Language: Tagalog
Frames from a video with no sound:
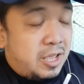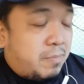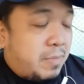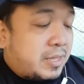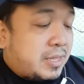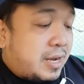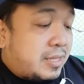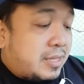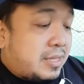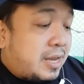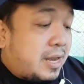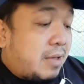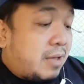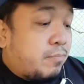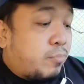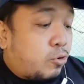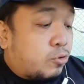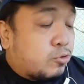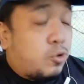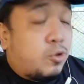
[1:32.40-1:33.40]
May daladalang
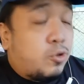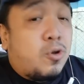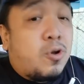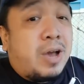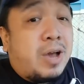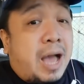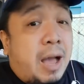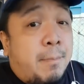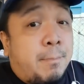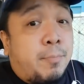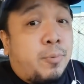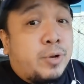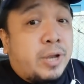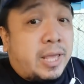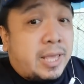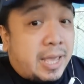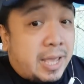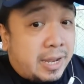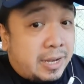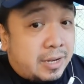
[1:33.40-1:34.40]
boto yung kampo
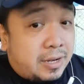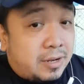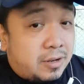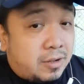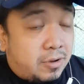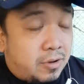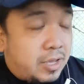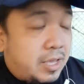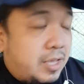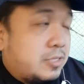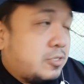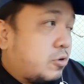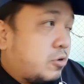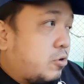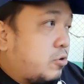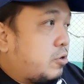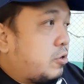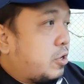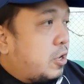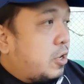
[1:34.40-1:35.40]
na yan. Okay?
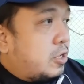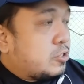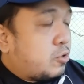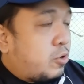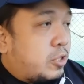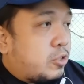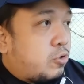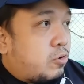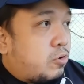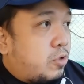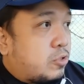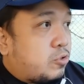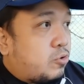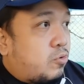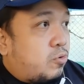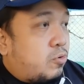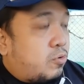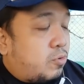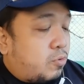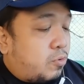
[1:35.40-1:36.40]
So, so ito,
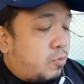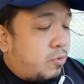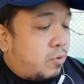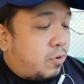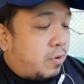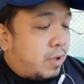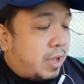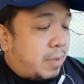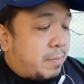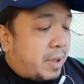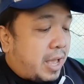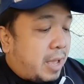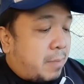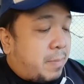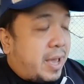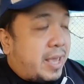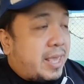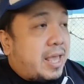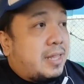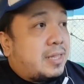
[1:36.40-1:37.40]
itong uh,
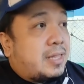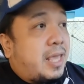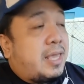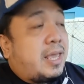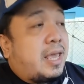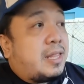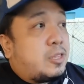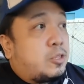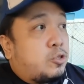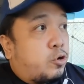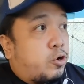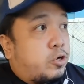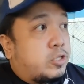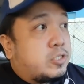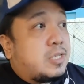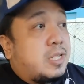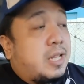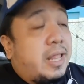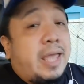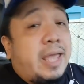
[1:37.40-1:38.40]
makabayan, they
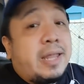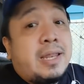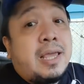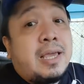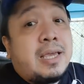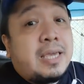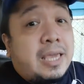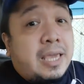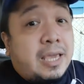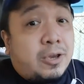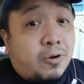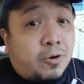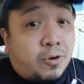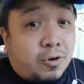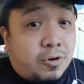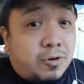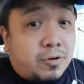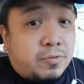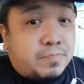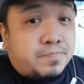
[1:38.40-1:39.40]
endorse Lenny
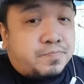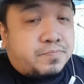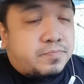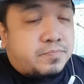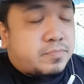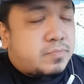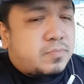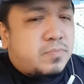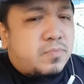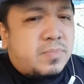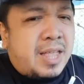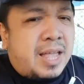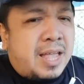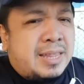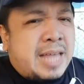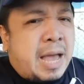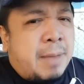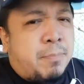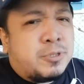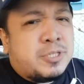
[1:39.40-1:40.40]
Kiko.
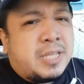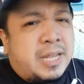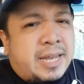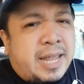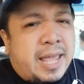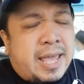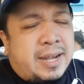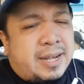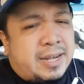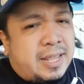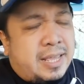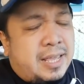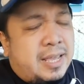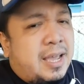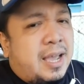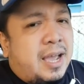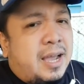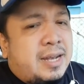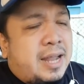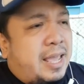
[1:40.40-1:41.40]
Tapos si Neri
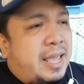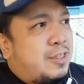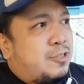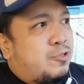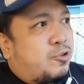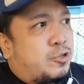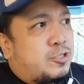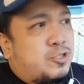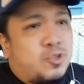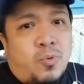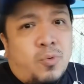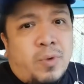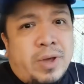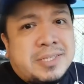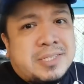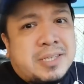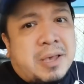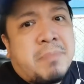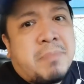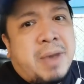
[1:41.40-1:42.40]
na endorse ng
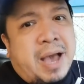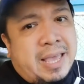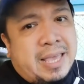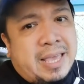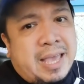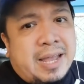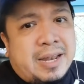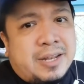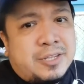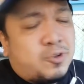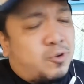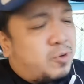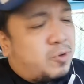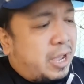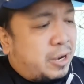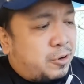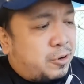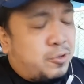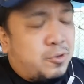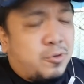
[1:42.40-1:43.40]
One Sambayan. So,
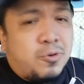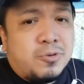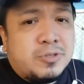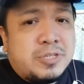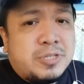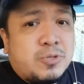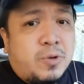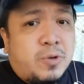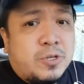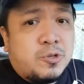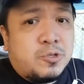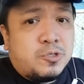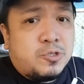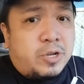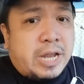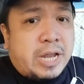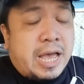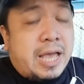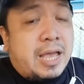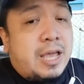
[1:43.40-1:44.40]
ganun yung sitwasyon
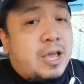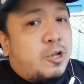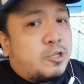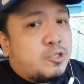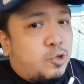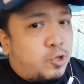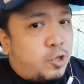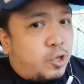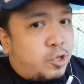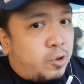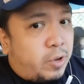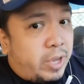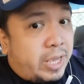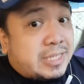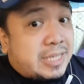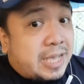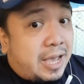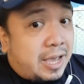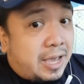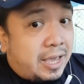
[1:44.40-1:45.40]
doon ha. So, yun yung
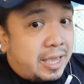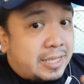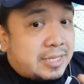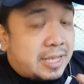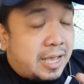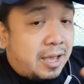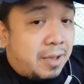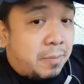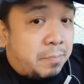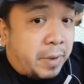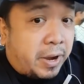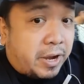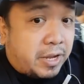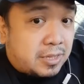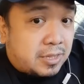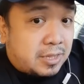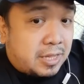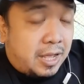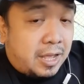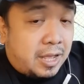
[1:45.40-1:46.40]
isang isang
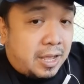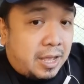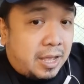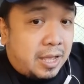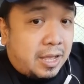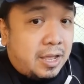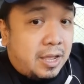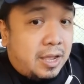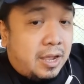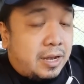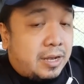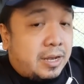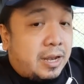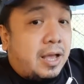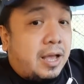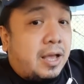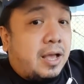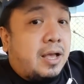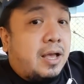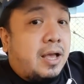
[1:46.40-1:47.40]
part ng
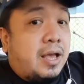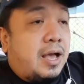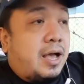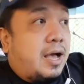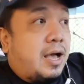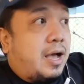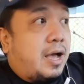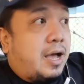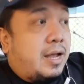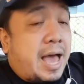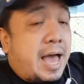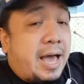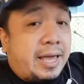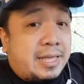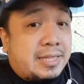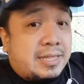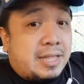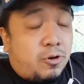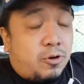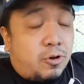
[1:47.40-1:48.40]
ng uh,
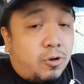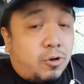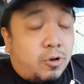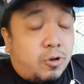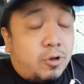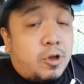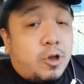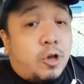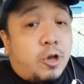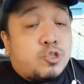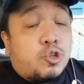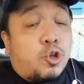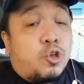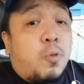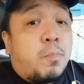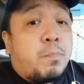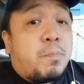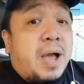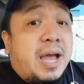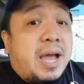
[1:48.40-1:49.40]
nakita ko. So,
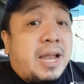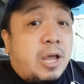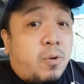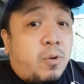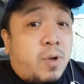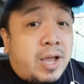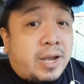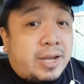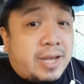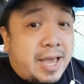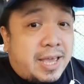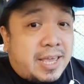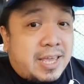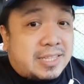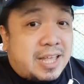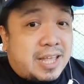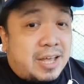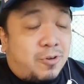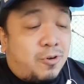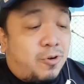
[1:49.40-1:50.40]
yung pangalawang
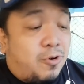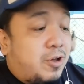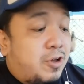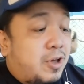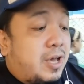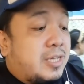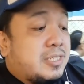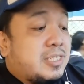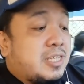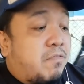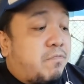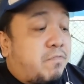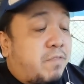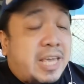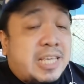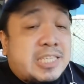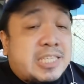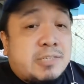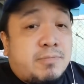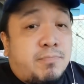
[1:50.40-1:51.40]
nakita ko sa
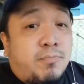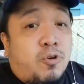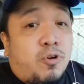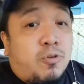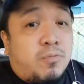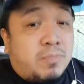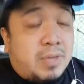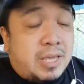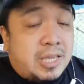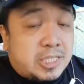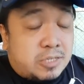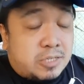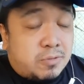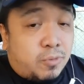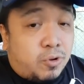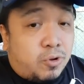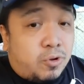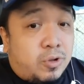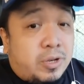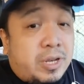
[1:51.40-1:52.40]
Facebook
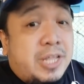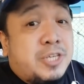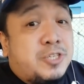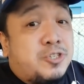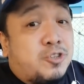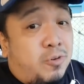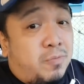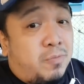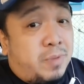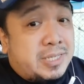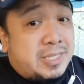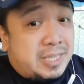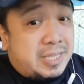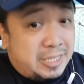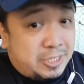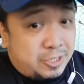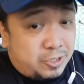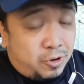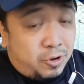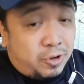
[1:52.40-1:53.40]
mismo ni Joma
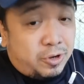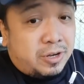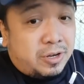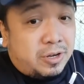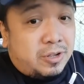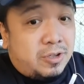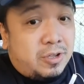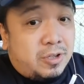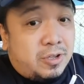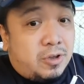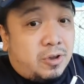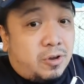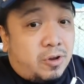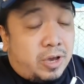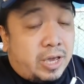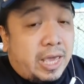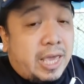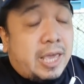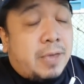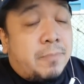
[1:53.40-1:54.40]
Season.
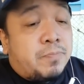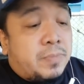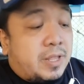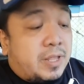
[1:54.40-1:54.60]
Okay?